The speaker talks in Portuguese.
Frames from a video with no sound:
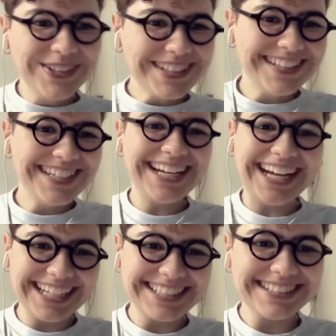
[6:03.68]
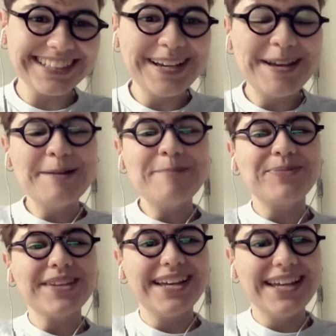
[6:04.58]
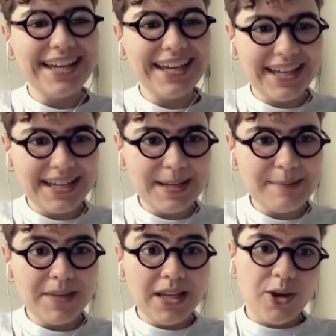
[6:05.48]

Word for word: muito em casa, é,